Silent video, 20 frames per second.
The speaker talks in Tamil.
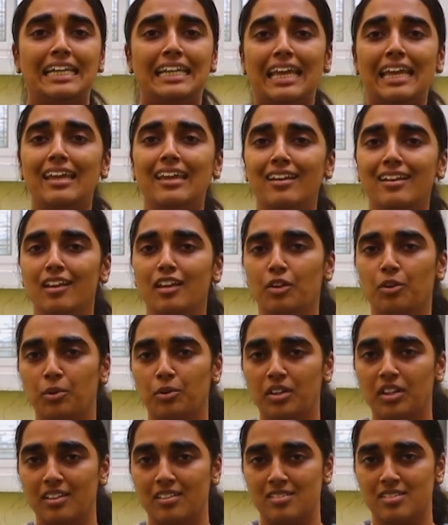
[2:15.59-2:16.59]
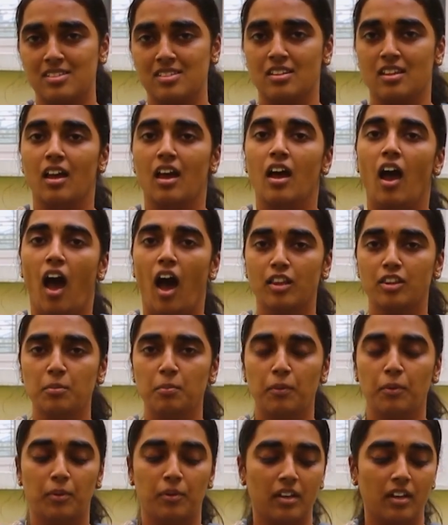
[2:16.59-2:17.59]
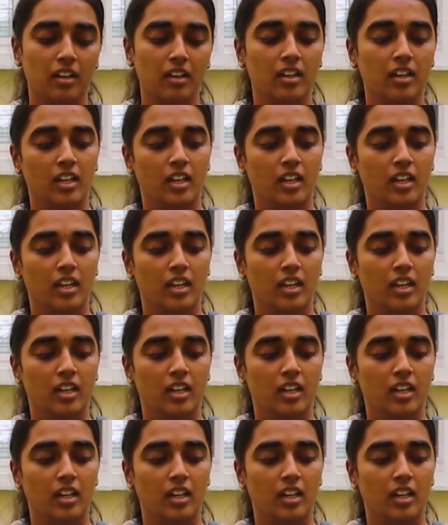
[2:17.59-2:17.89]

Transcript: டெய்லி ரொட்டீன்ஸ் அது போக